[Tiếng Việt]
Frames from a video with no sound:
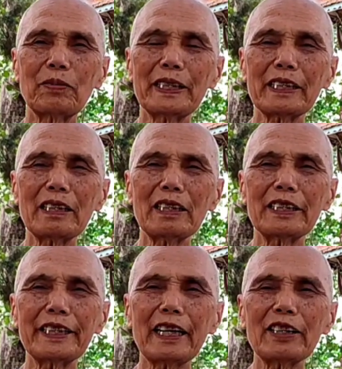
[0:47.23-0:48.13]
bởi vì có
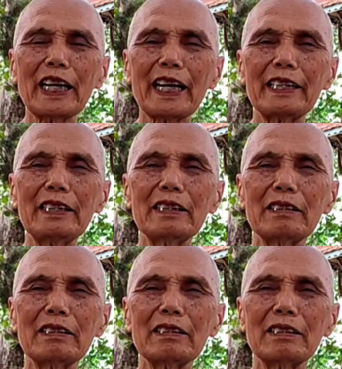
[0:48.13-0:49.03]
người hỏi thầy
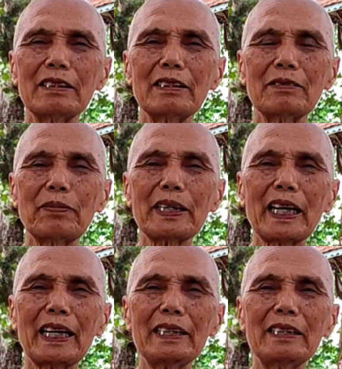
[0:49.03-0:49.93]
bà
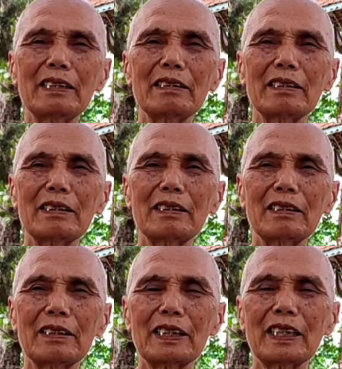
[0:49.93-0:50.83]
thầy
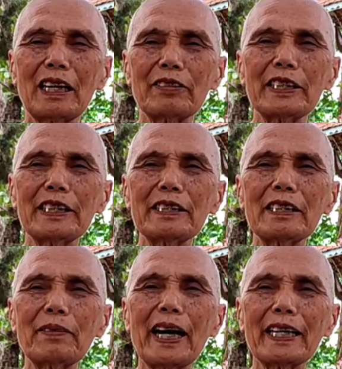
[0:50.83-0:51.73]
chừng nào thế chiến
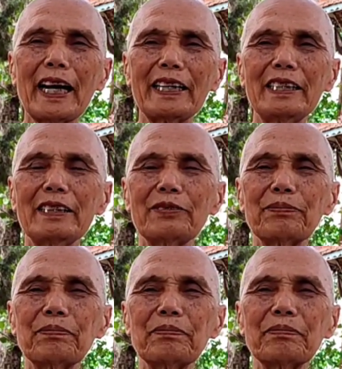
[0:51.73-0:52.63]
thứ ba thầy
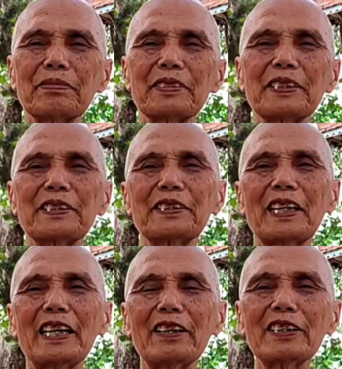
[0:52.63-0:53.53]

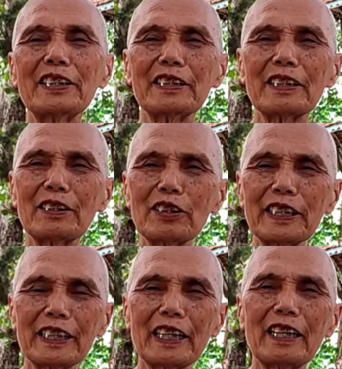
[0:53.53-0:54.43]
thầy nói thế cái đó
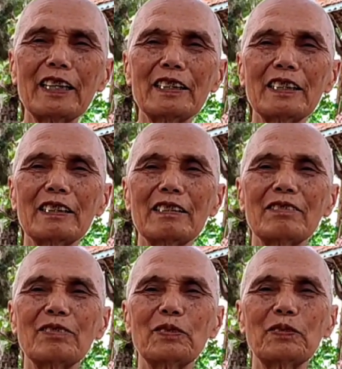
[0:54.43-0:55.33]
thiên cơ
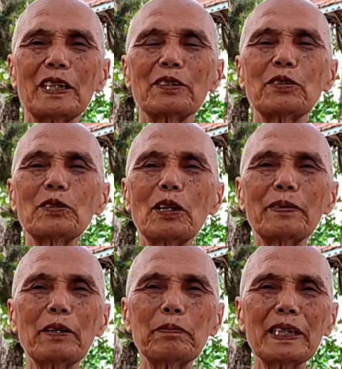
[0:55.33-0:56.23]
mà tôi cũng cho
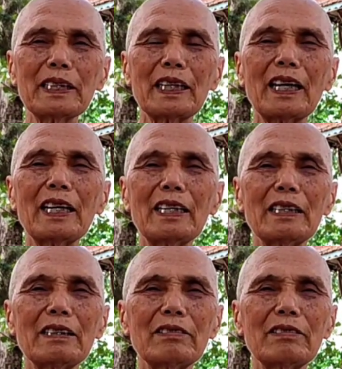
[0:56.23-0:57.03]
mấy ông biết rằng á